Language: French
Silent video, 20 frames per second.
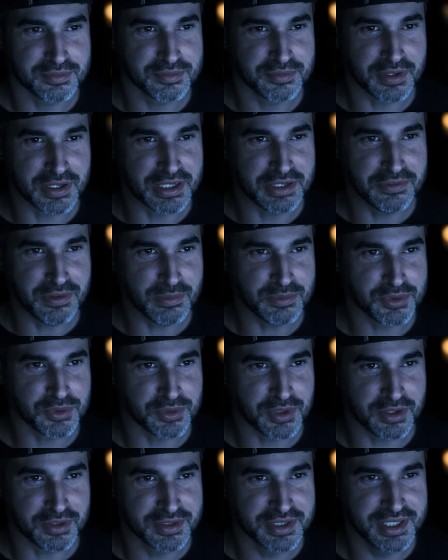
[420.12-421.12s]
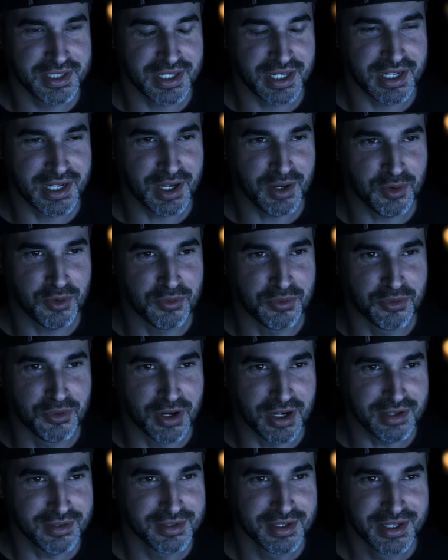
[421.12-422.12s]
Enfin, les femmes sont tranquilles. Et là, on
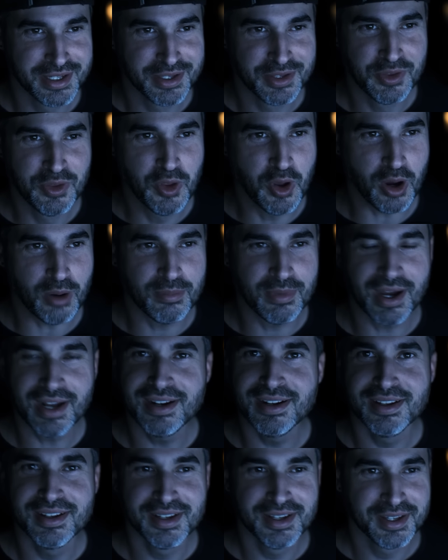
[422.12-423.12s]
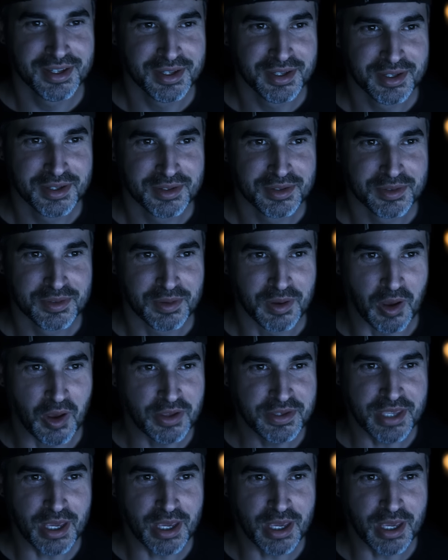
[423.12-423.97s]
voit, normal, un